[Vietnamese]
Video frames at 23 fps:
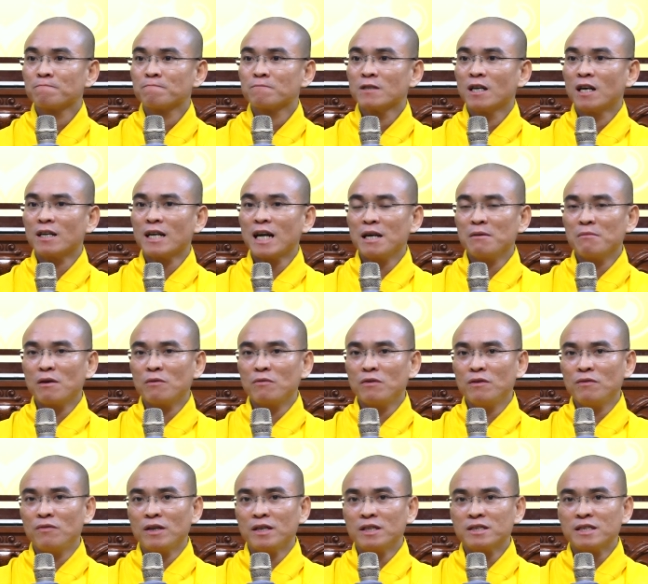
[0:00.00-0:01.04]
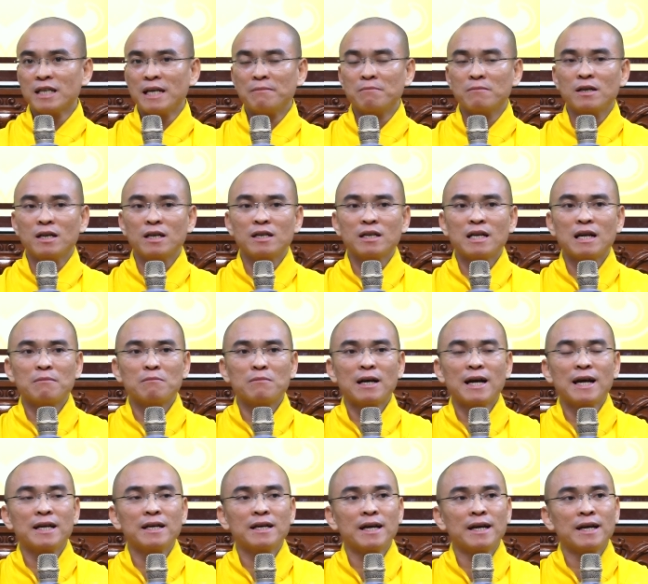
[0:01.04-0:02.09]
Ở đây mà quý vị xem năm
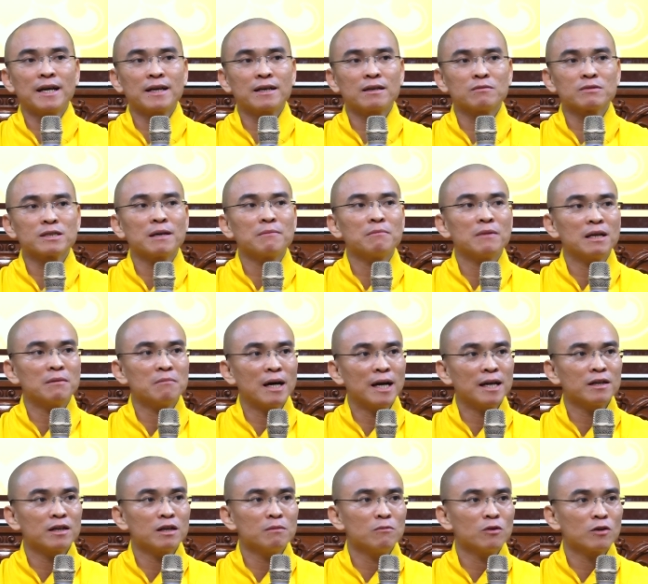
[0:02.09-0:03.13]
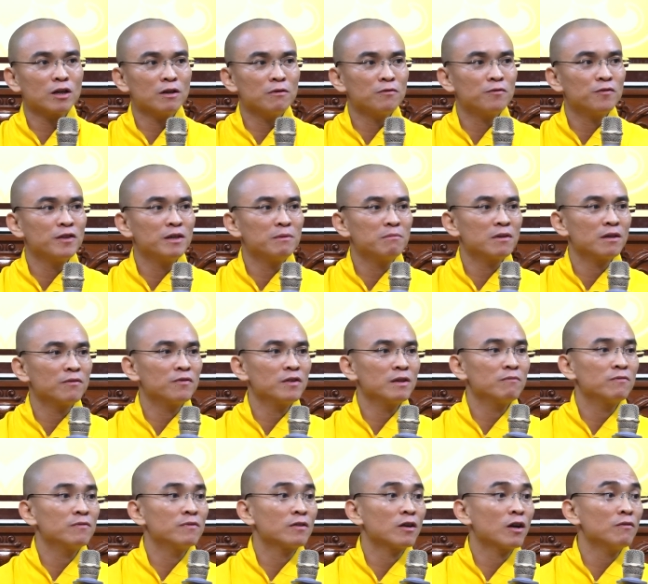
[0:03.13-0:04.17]
2007 có một cái phim là
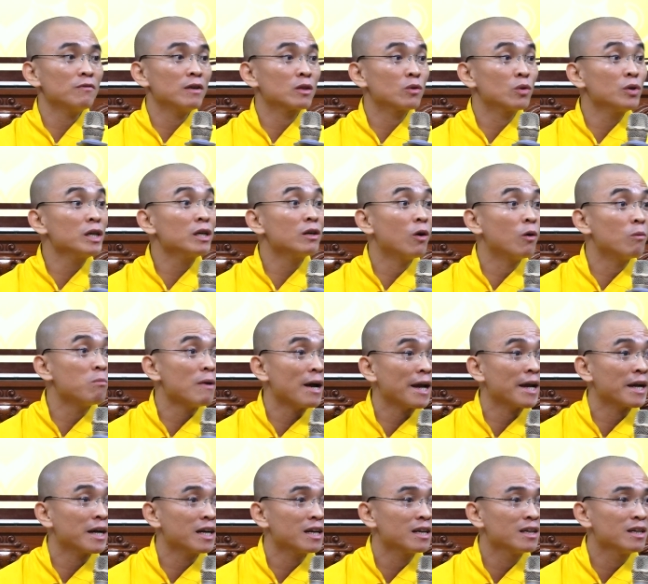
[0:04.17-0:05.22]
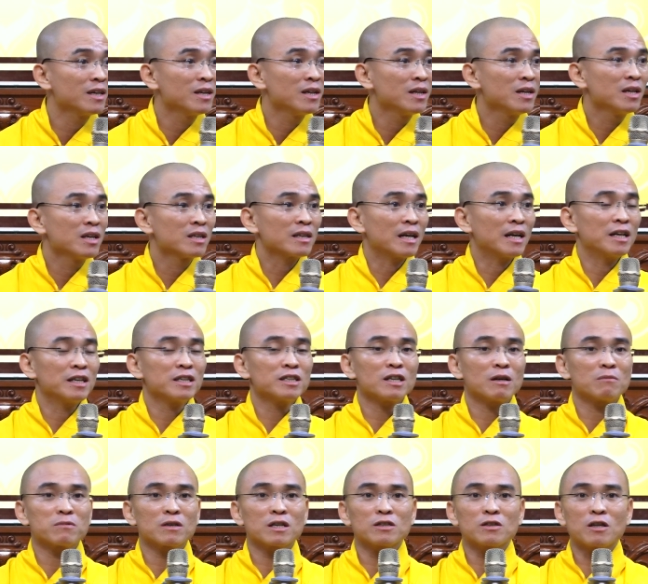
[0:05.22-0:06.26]
phim nói về thuyết hỗn mang á. Đấy,
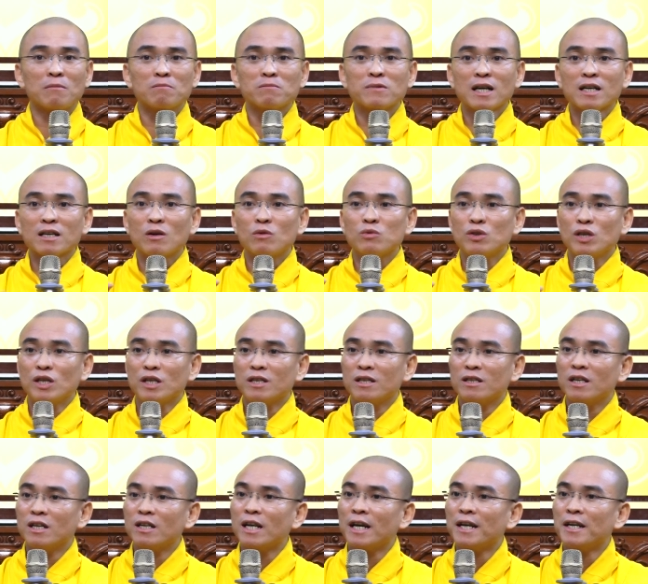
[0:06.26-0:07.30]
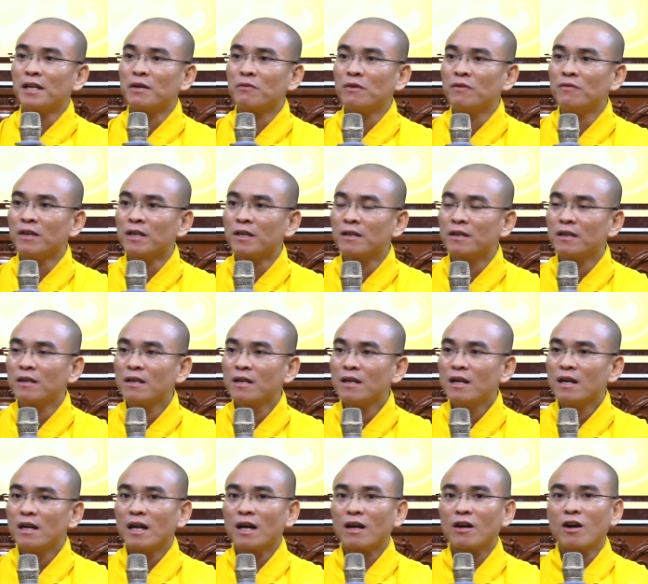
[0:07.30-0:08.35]
trong cái tóm tắt câu chuyện như thế này nè quý vị,
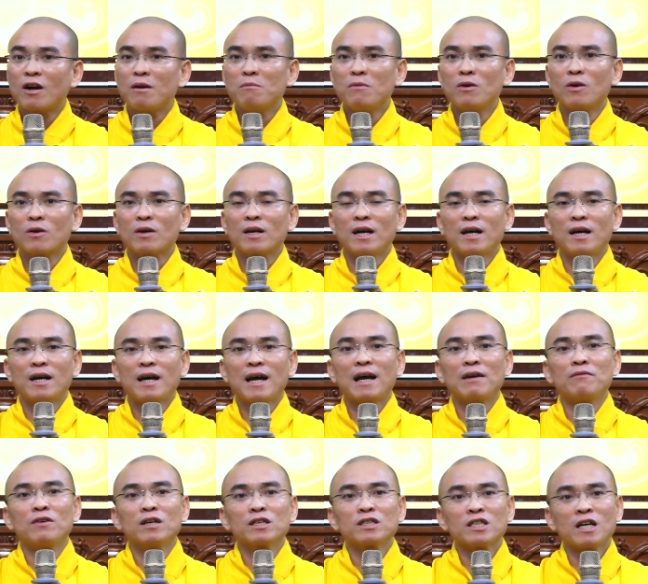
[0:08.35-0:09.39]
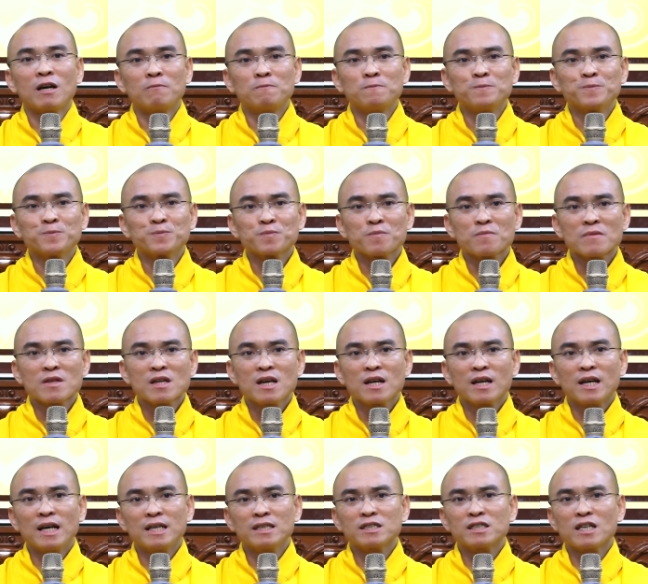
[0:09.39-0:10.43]
là có hai vợ chồng.
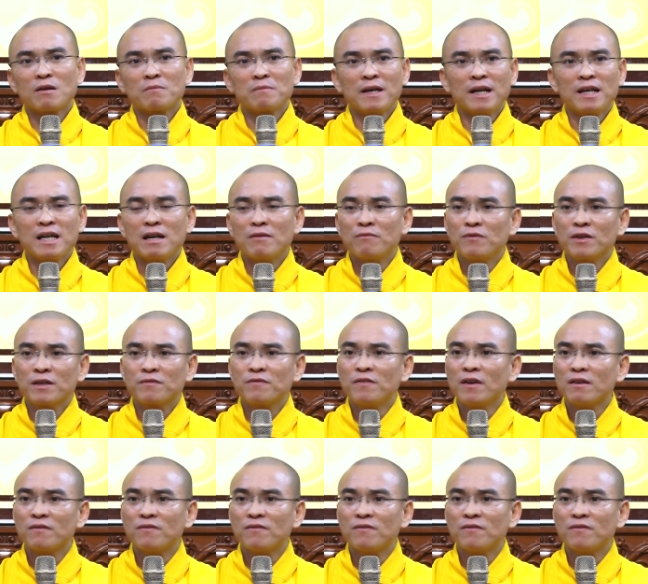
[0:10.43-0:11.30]
Cái anh chồng là anh làm việc vất